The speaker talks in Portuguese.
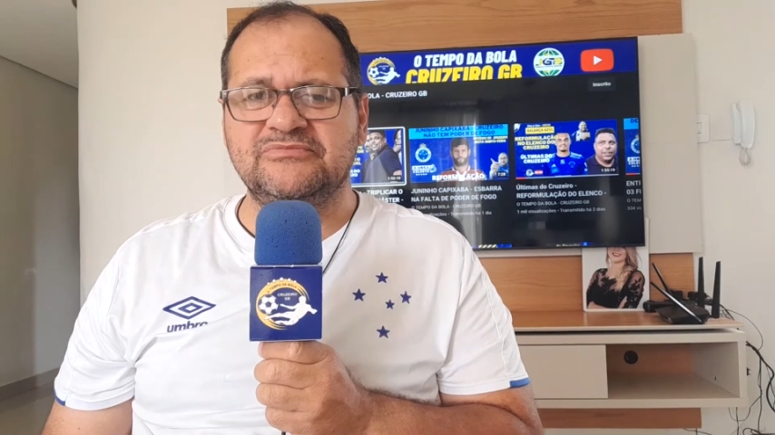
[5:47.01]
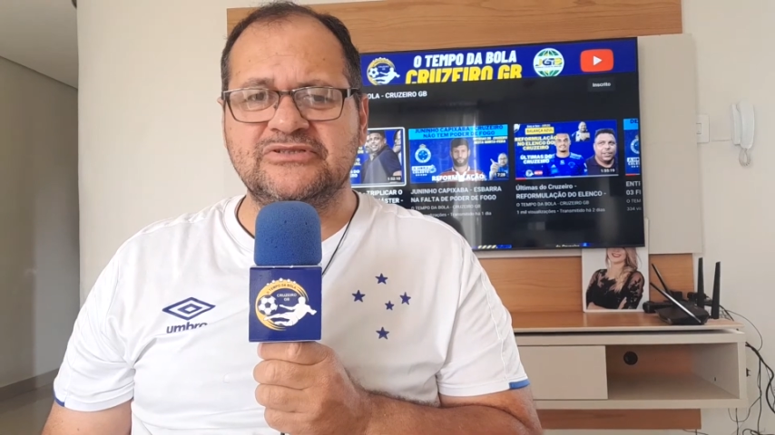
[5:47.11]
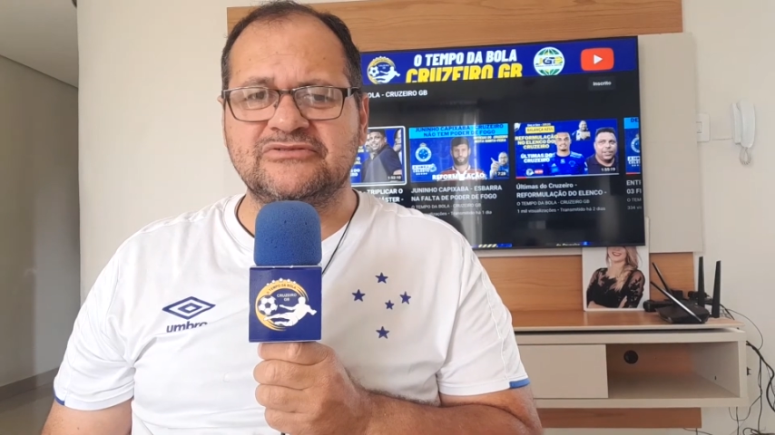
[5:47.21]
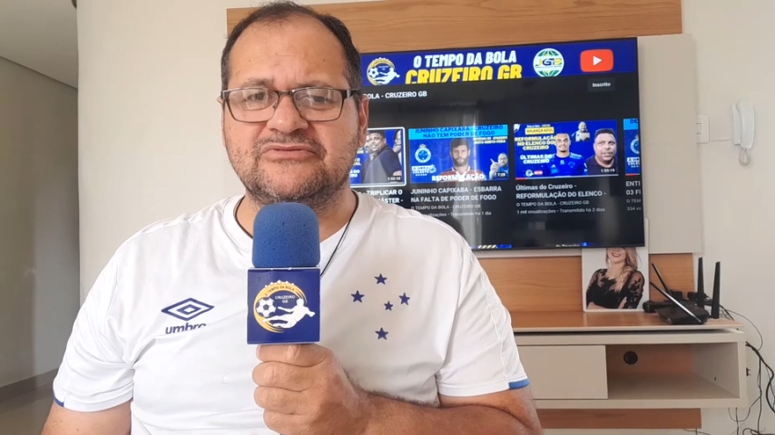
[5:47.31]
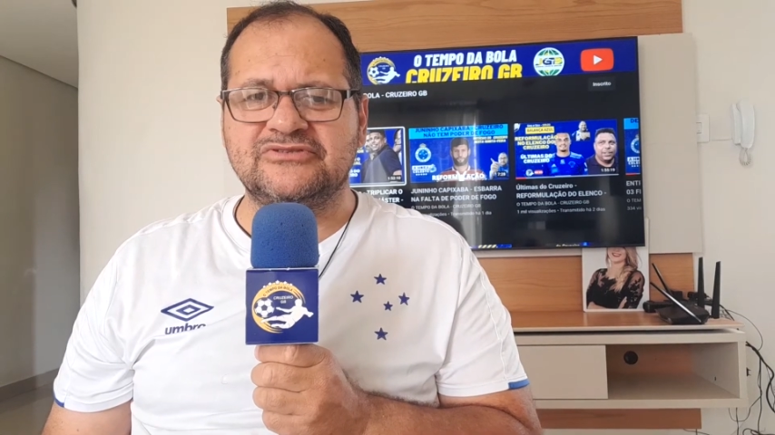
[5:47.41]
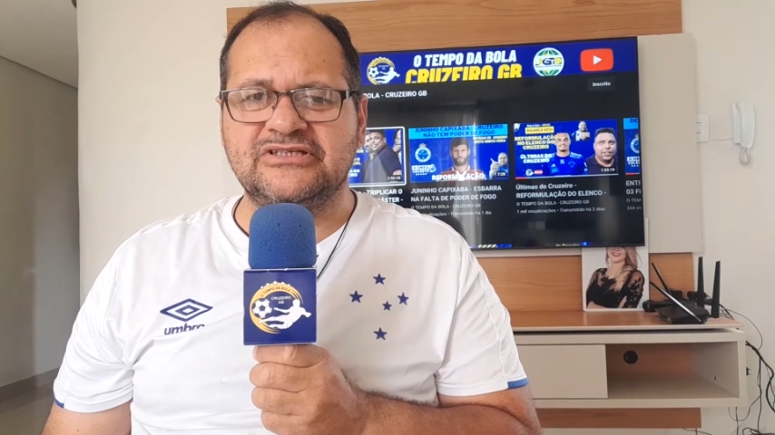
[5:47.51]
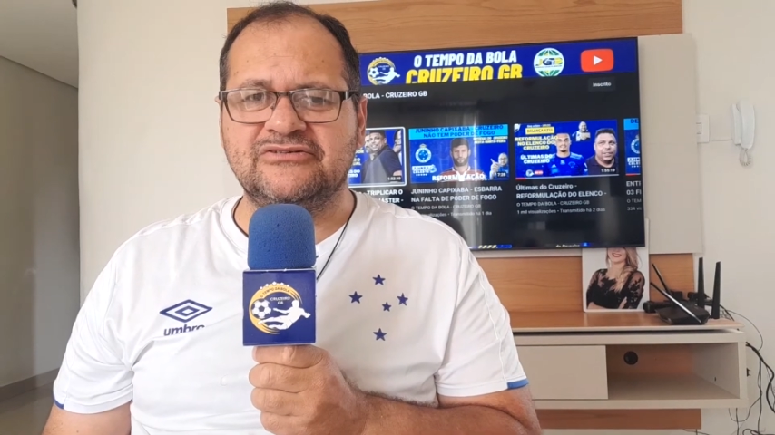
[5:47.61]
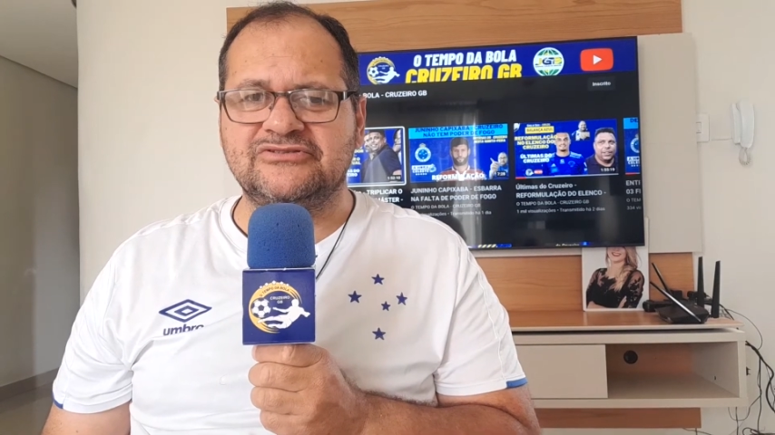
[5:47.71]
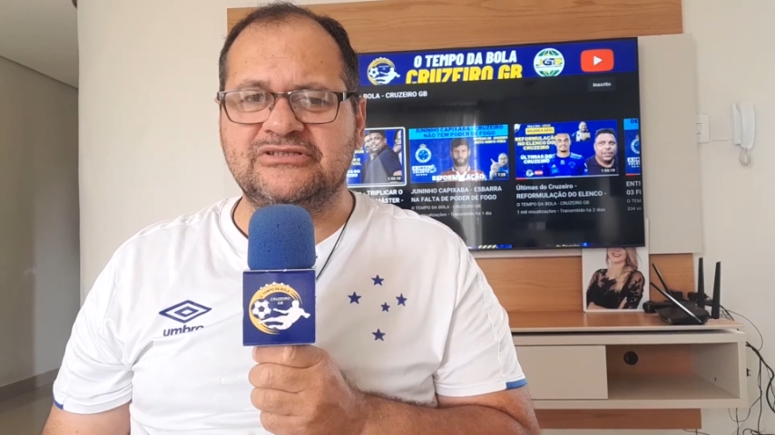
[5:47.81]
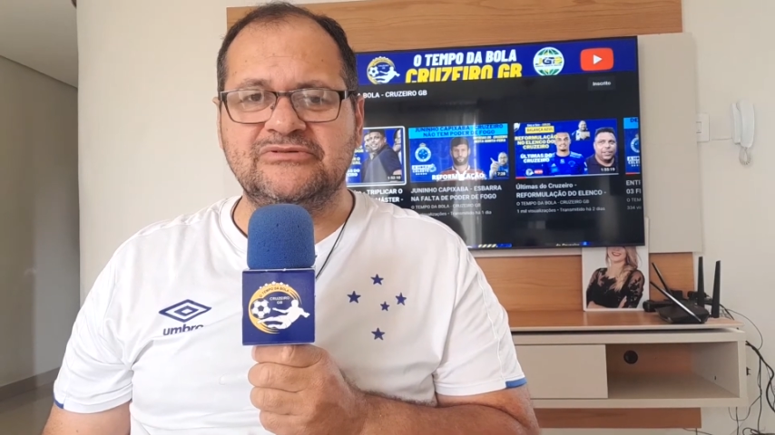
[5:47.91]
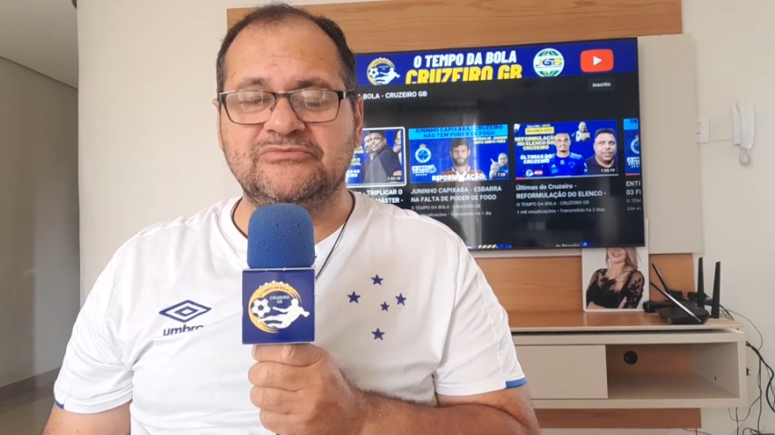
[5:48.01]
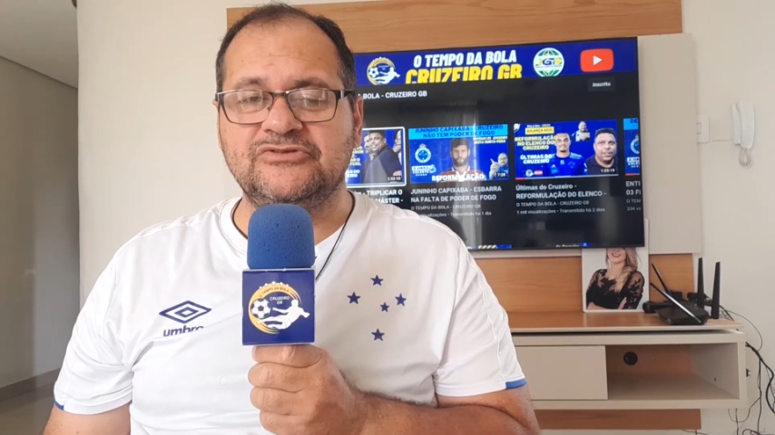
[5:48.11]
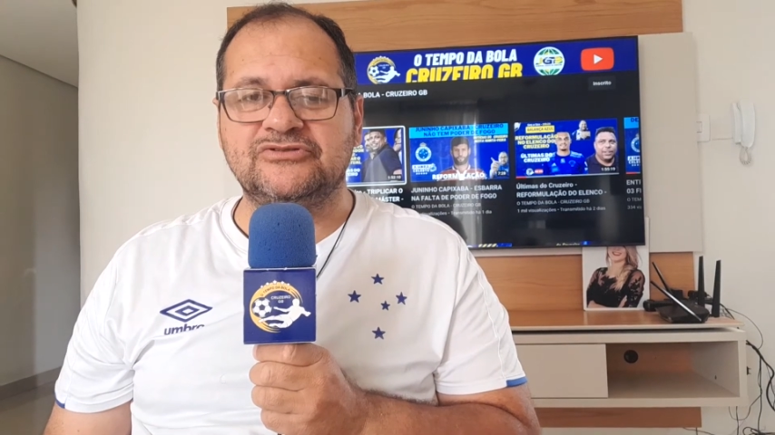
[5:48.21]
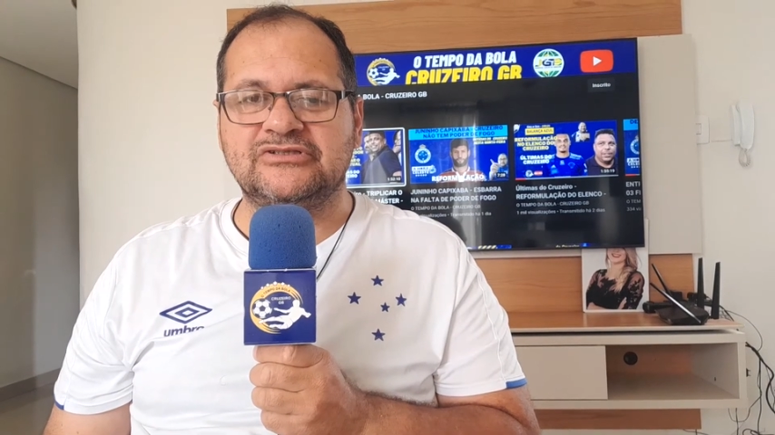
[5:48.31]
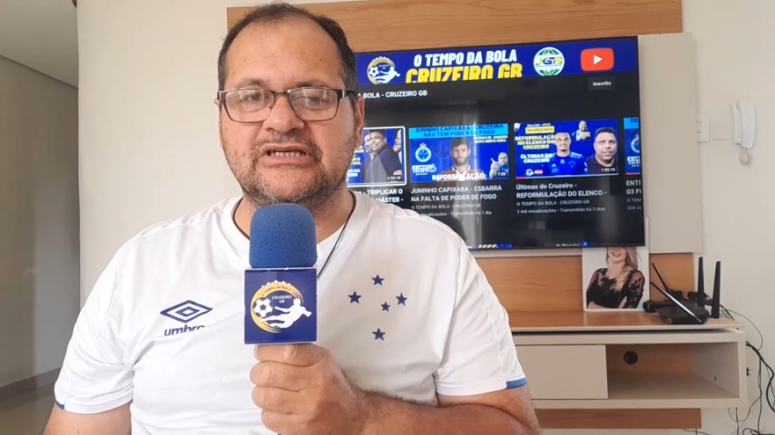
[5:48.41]
mas o Cruzeiro é um time
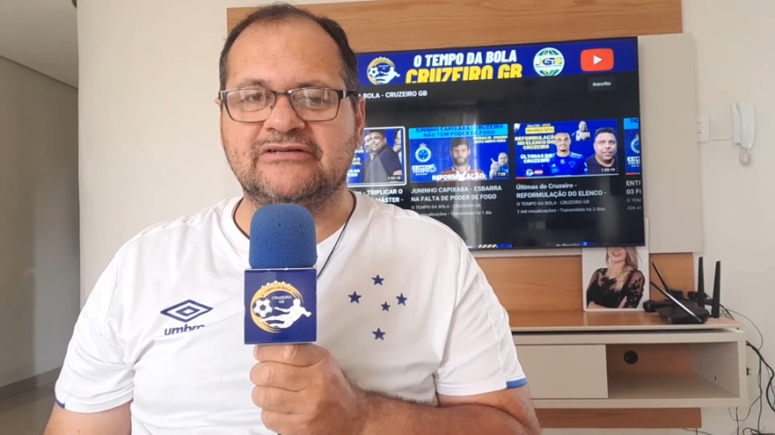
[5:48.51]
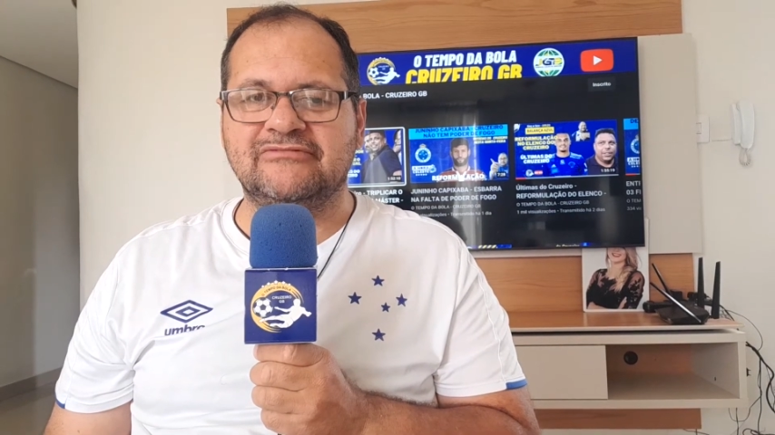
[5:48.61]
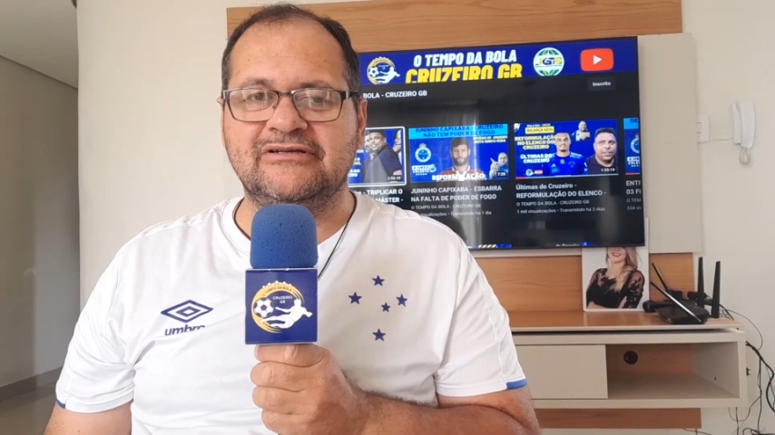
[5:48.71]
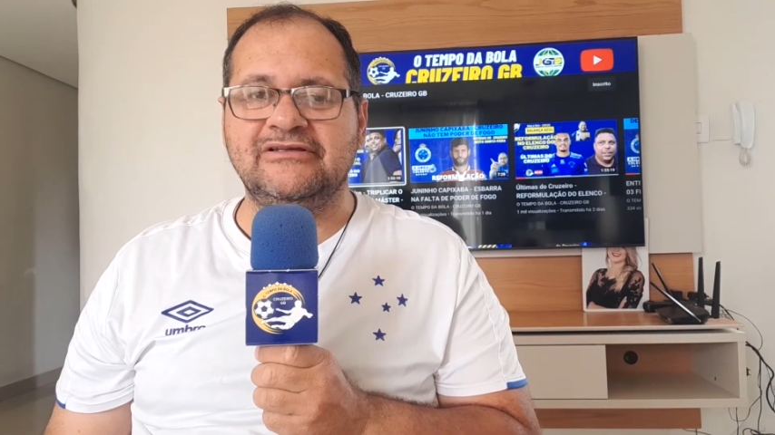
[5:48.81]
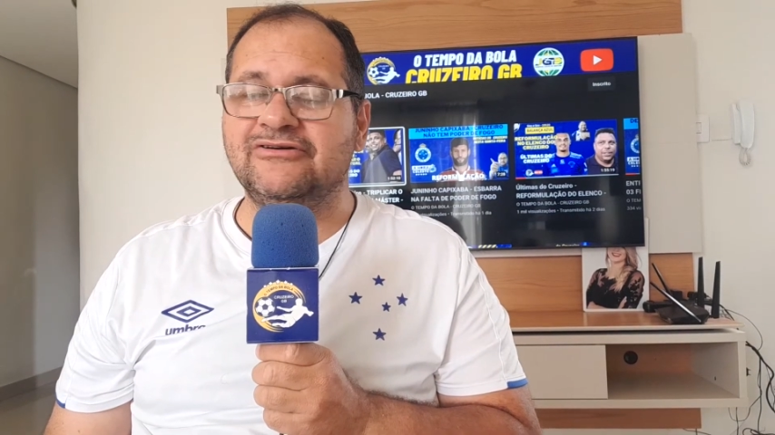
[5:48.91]
muito tranquilo.